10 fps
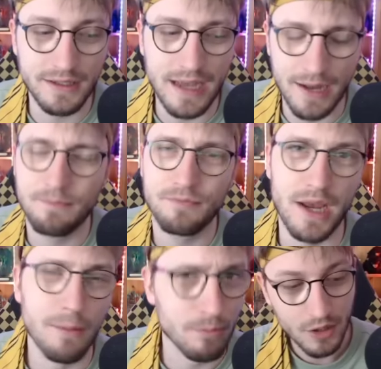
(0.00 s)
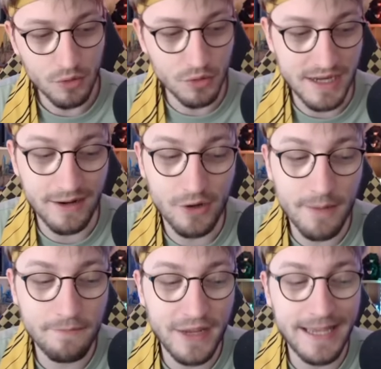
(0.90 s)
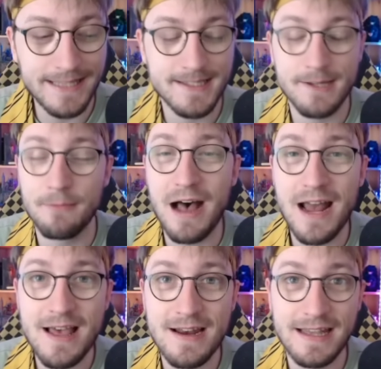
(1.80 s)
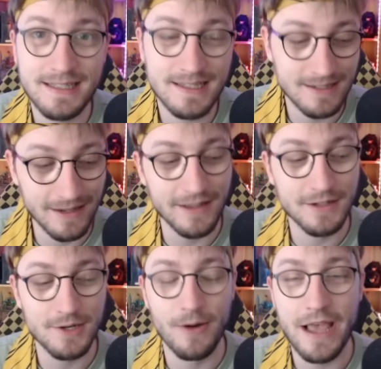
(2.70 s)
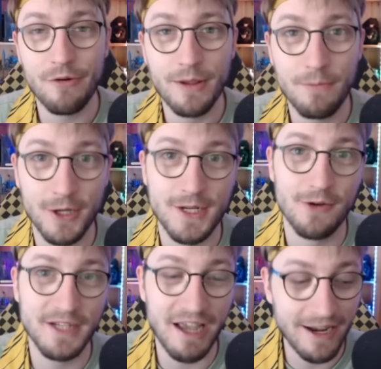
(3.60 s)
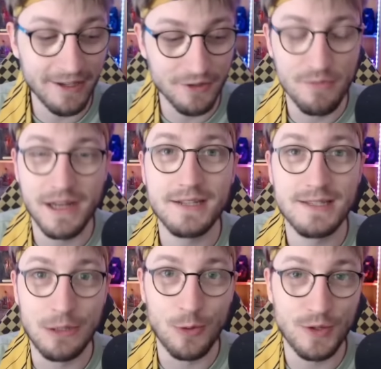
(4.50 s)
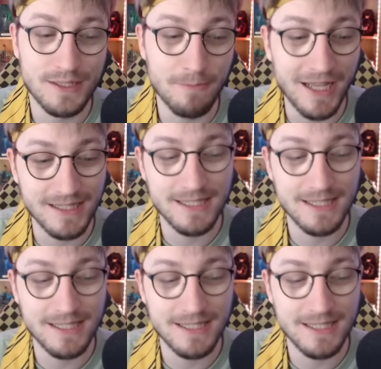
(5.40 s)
Ja, ja. Gut, dann kommen wir jetzt zum allerletzten Intro Harry Potter und die Heiligtümer des Todes Part